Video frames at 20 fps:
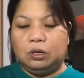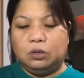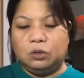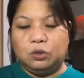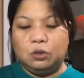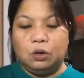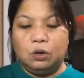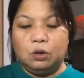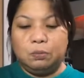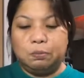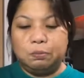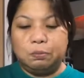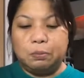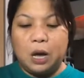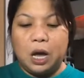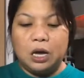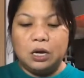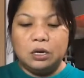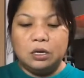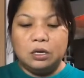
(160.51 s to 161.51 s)
So,
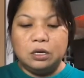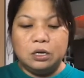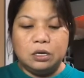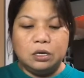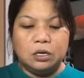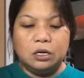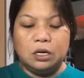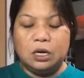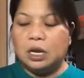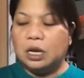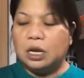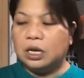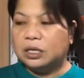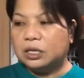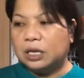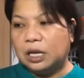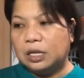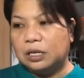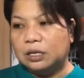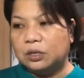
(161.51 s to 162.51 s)
pang ilang
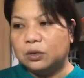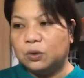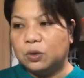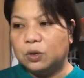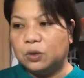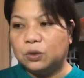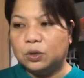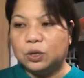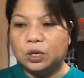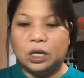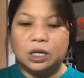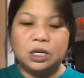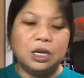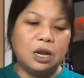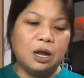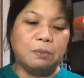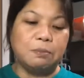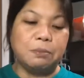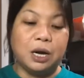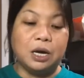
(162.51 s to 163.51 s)
sandals ko na to sa
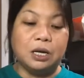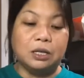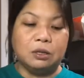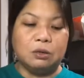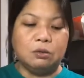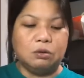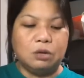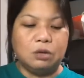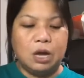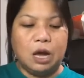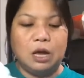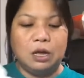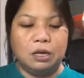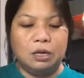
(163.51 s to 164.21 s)
kanila. Pangatlo na.